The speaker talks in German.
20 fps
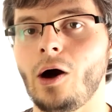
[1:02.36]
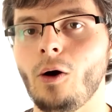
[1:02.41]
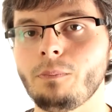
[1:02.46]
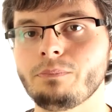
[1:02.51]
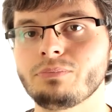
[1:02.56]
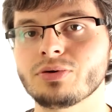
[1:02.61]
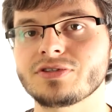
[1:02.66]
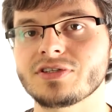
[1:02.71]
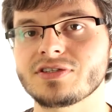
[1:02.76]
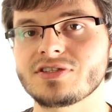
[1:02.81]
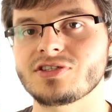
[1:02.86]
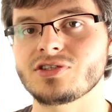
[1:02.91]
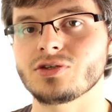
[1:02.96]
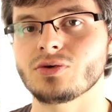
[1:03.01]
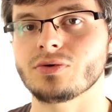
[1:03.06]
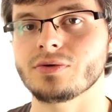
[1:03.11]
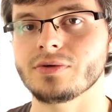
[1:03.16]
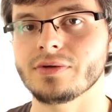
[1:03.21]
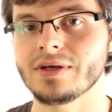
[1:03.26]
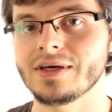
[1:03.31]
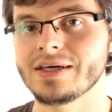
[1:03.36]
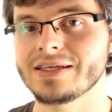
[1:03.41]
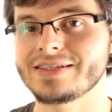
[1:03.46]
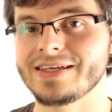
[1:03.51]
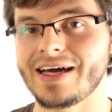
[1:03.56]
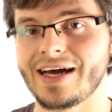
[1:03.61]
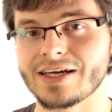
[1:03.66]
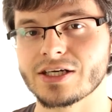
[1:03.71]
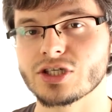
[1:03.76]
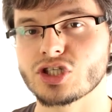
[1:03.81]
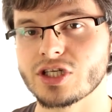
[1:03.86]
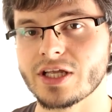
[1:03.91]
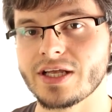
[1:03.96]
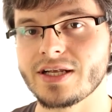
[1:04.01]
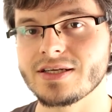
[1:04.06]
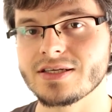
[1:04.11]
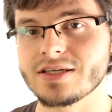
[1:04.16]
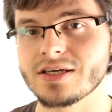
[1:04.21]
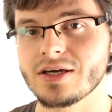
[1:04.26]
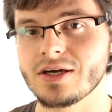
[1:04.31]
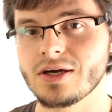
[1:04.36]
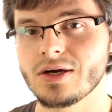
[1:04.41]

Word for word: Hauptpositionen dargestellt